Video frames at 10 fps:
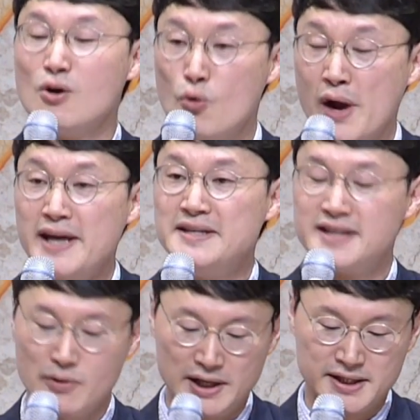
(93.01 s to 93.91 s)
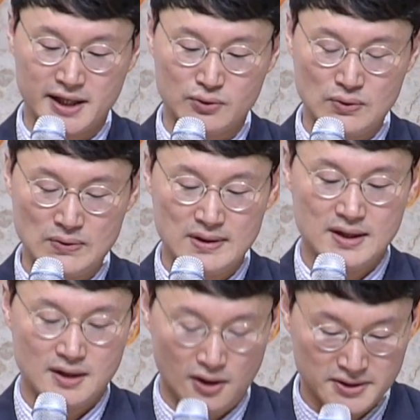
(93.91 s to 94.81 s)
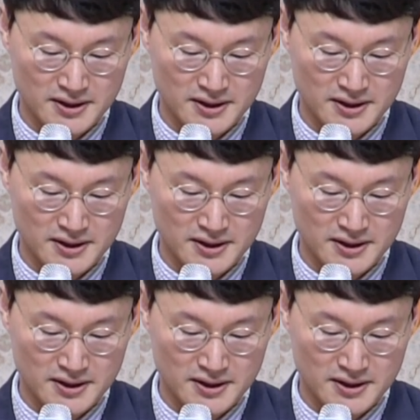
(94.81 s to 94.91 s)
왜 이제 왔냐고 어서